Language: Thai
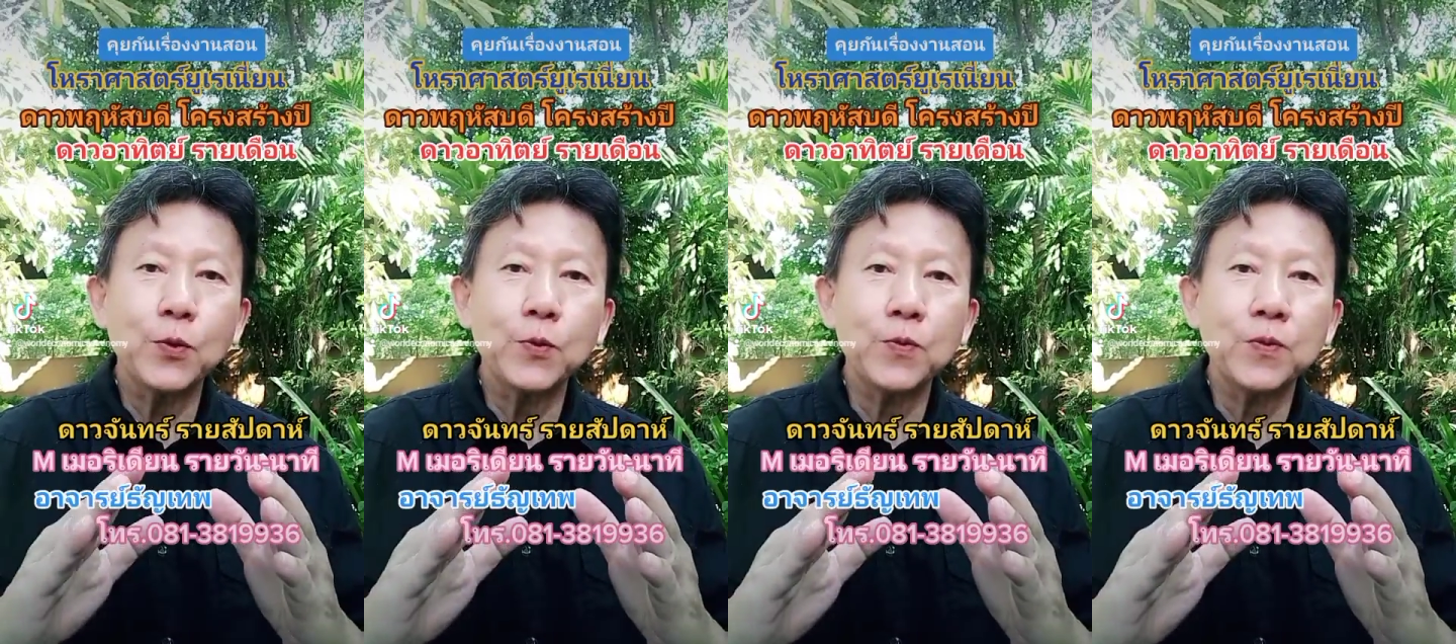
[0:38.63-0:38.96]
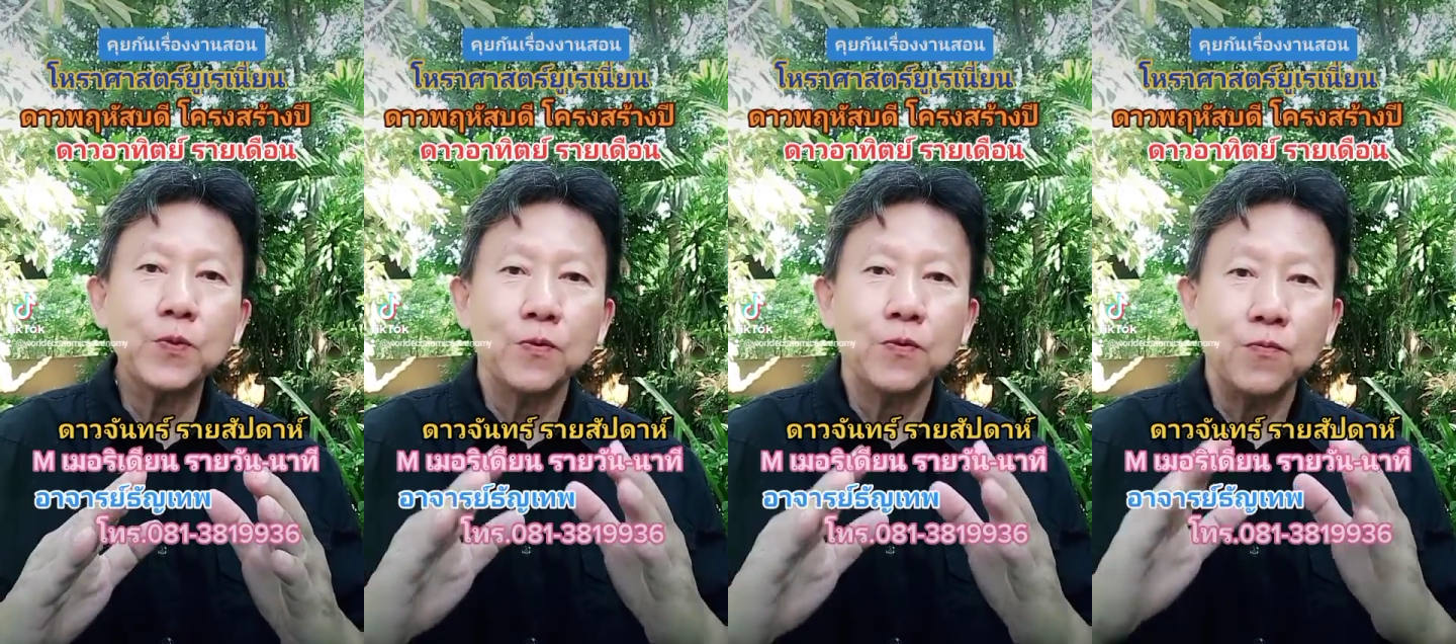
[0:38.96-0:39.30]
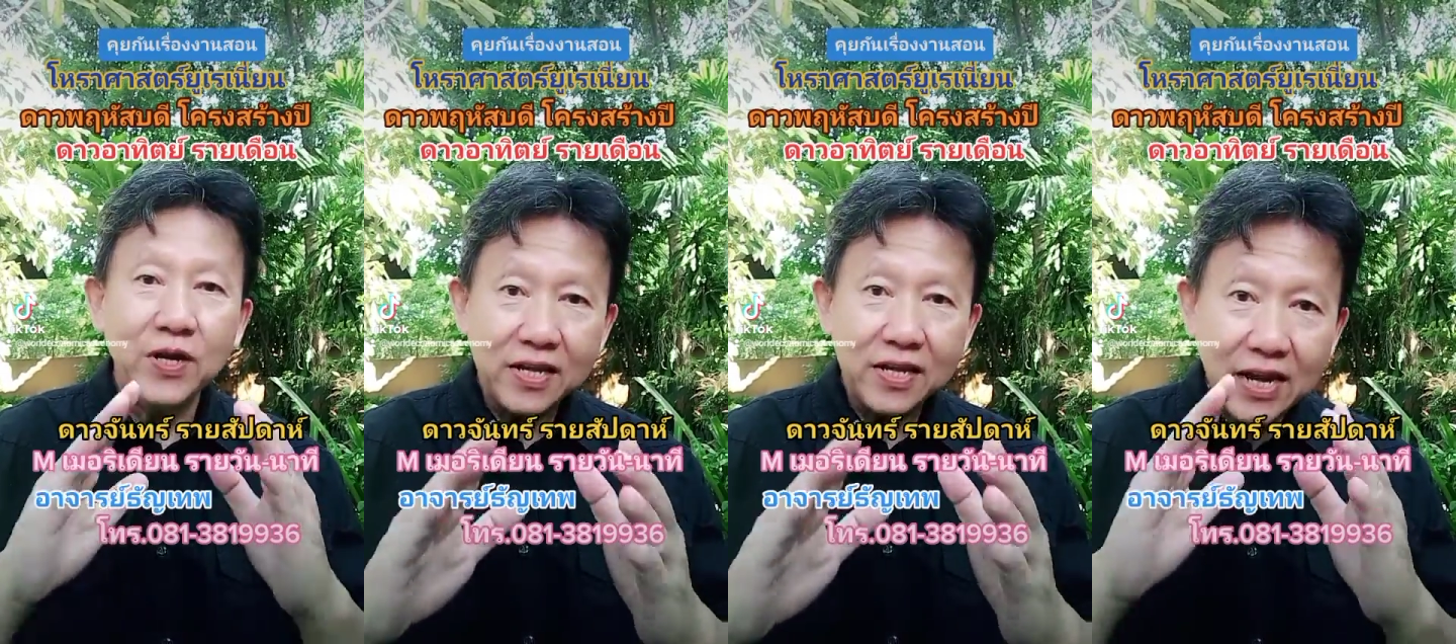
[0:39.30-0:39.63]
รู้
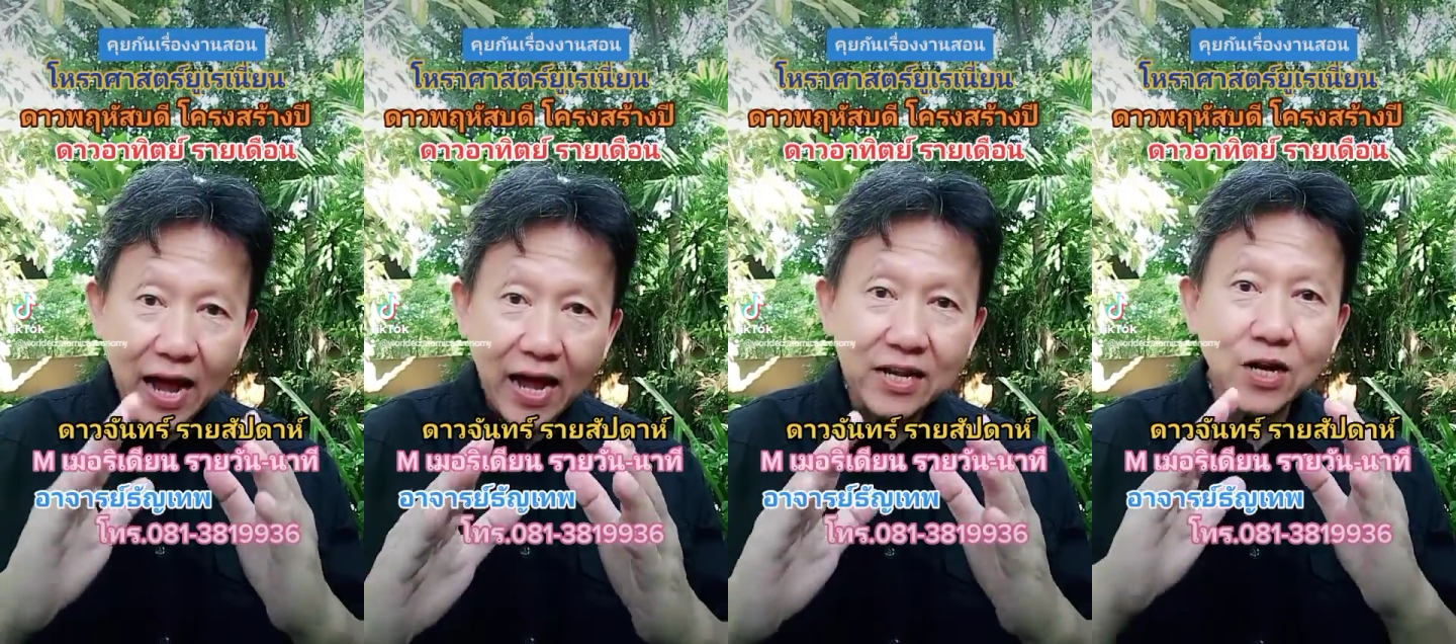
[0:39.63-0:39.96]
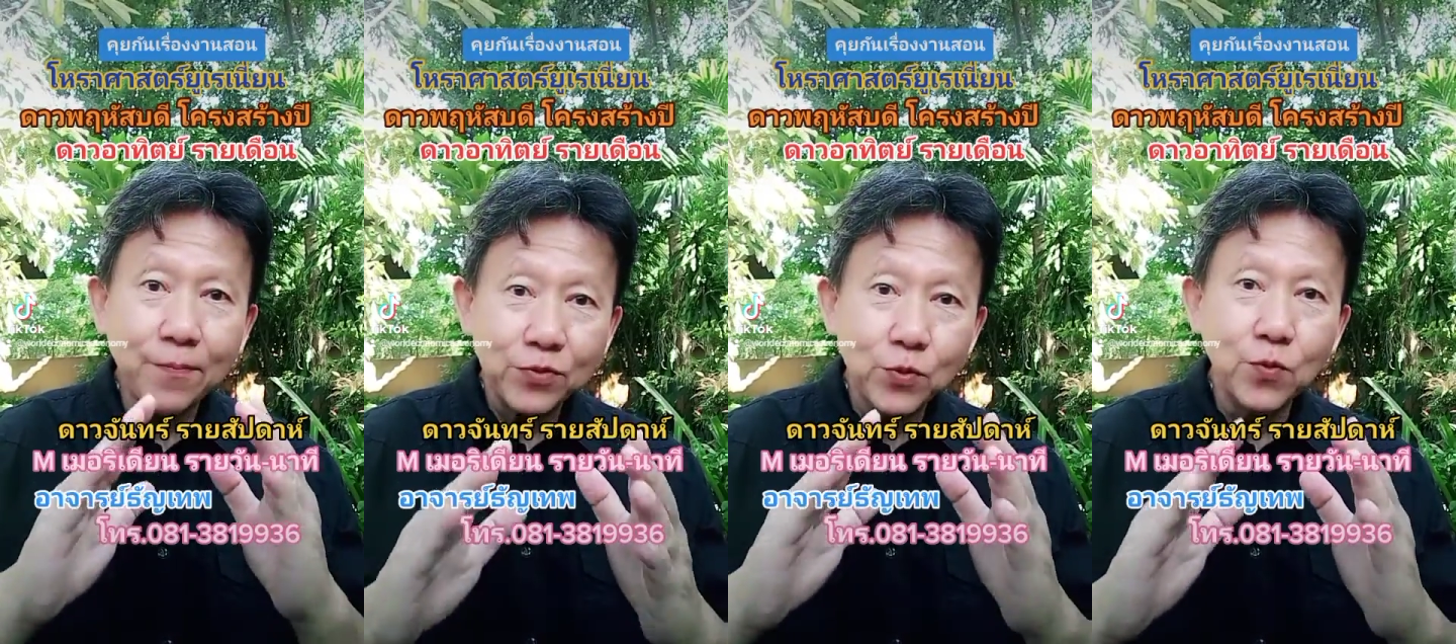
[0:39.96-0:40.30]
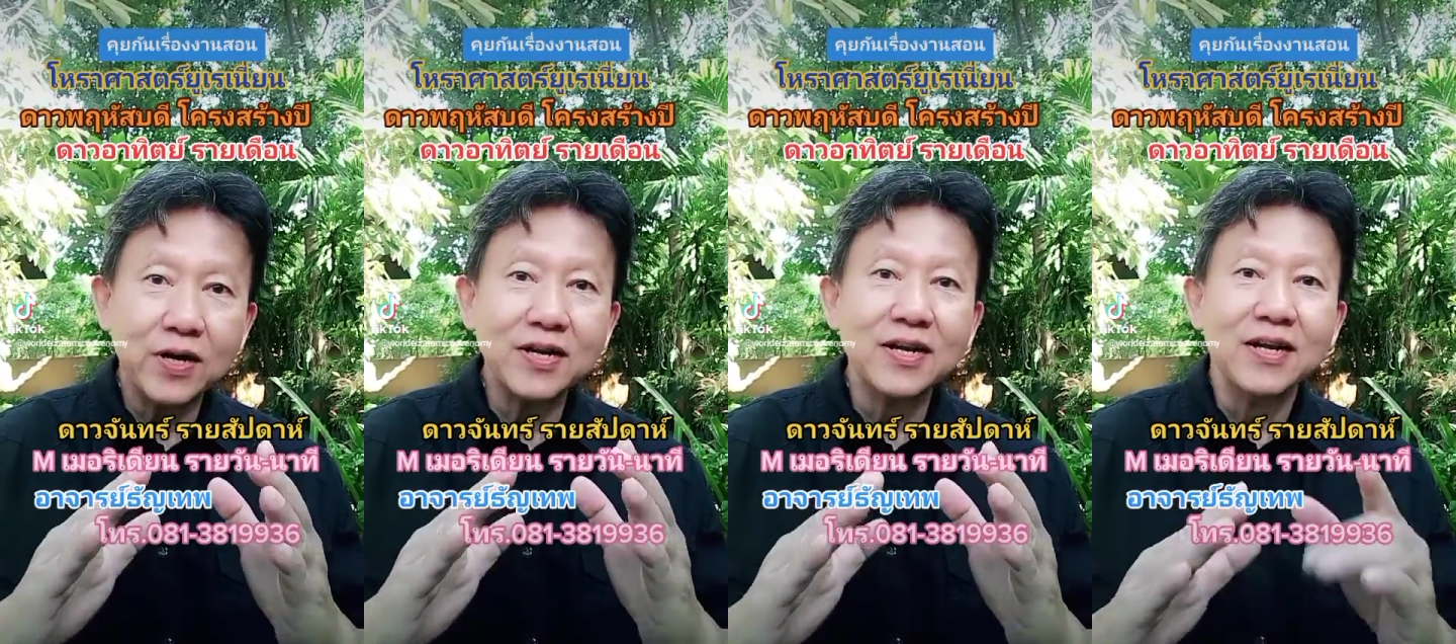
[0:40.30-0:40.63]
วิธีการคำนวณ